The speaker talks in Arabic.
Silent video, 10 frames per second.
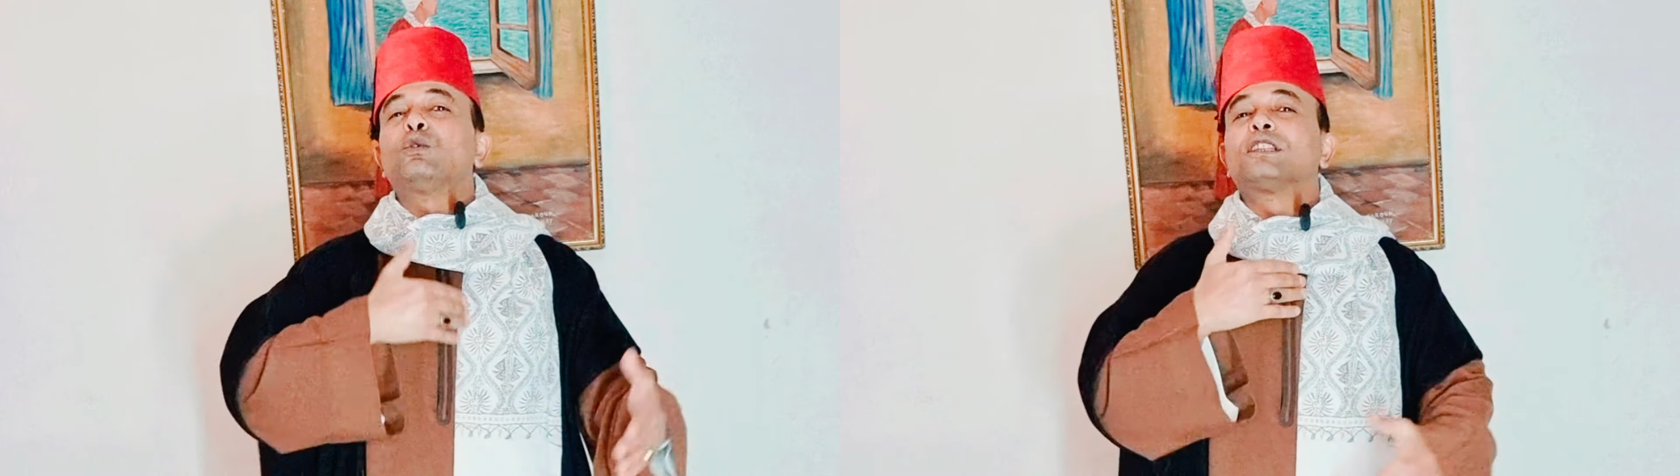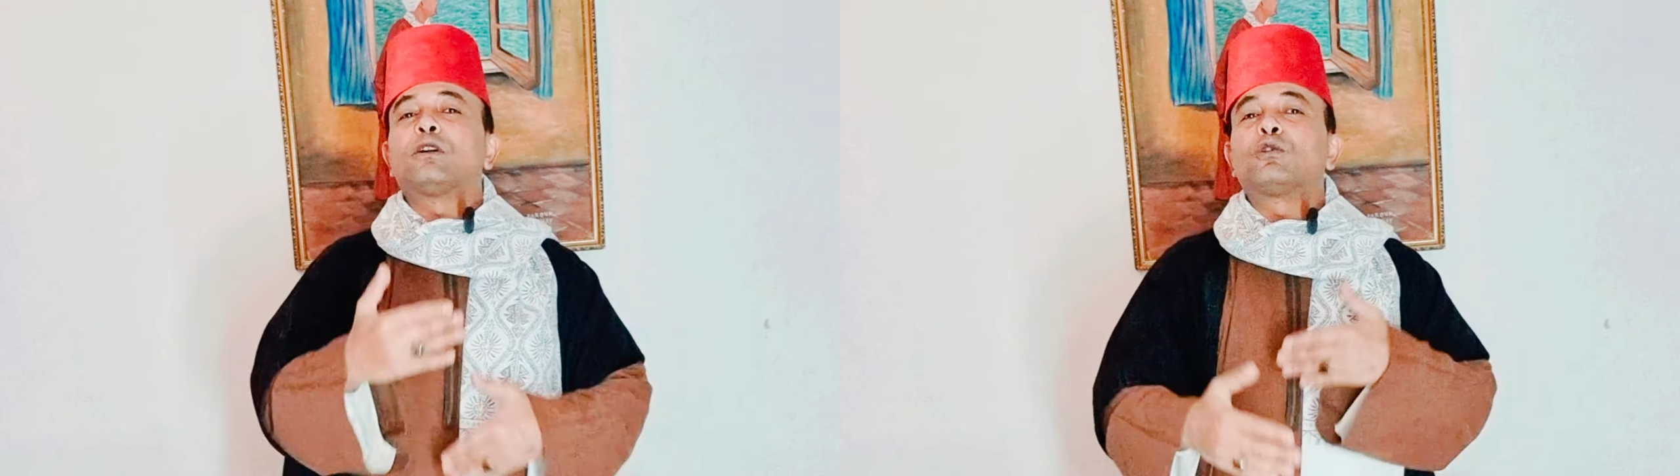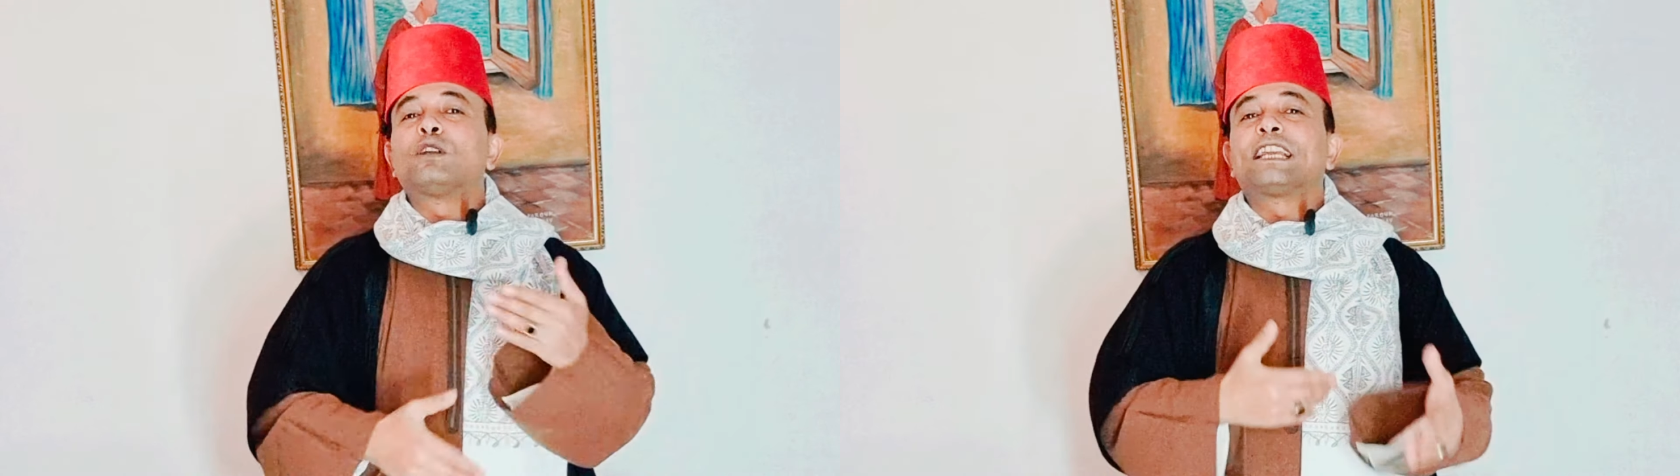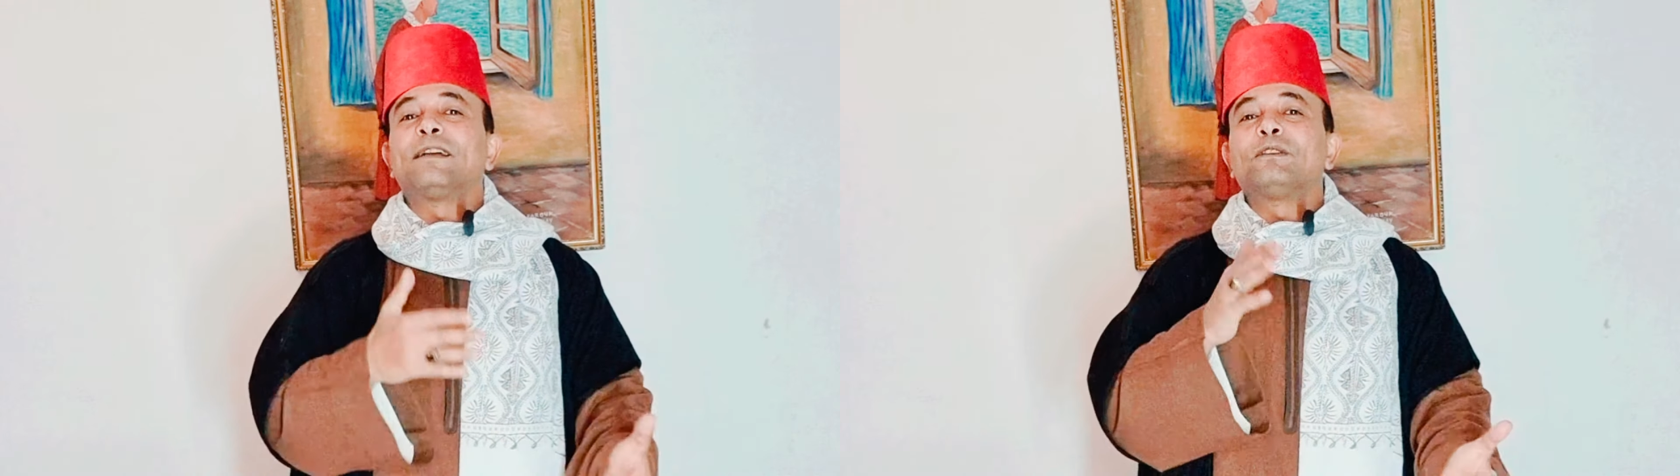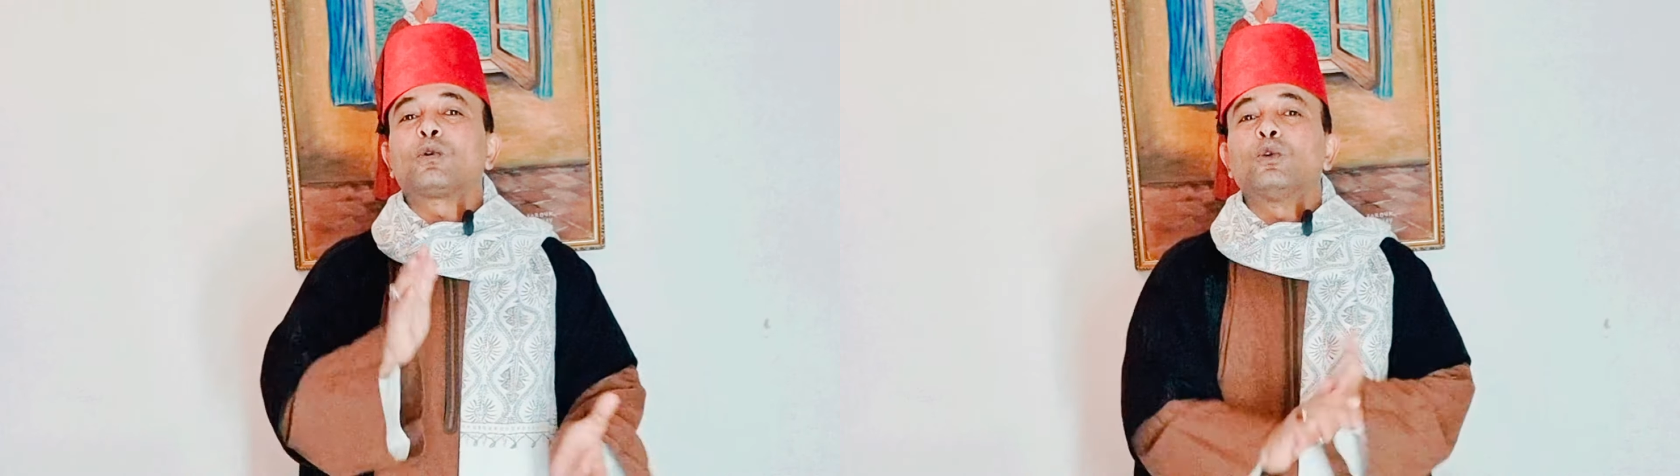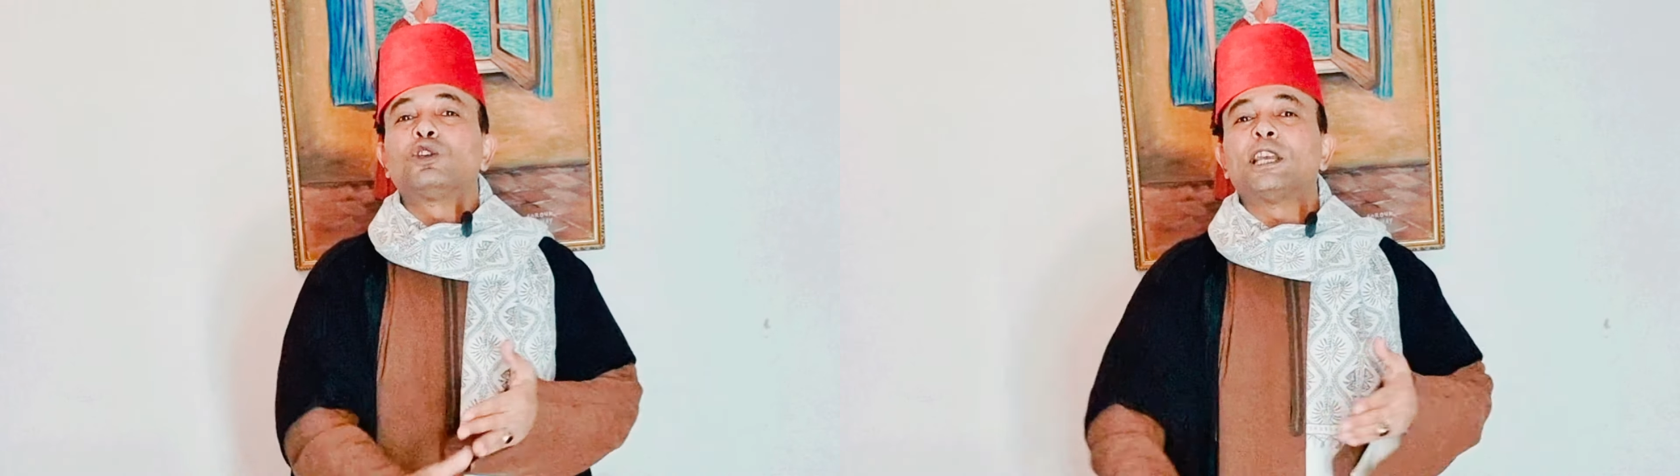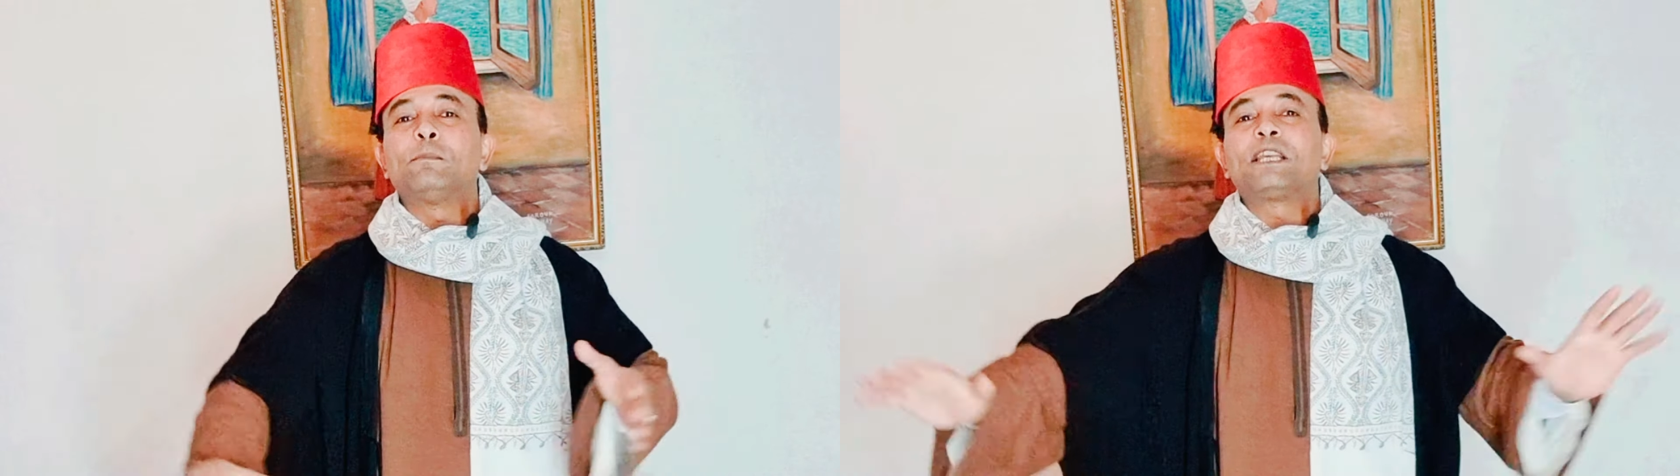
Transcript: وتدور والكلام ده كله يجيب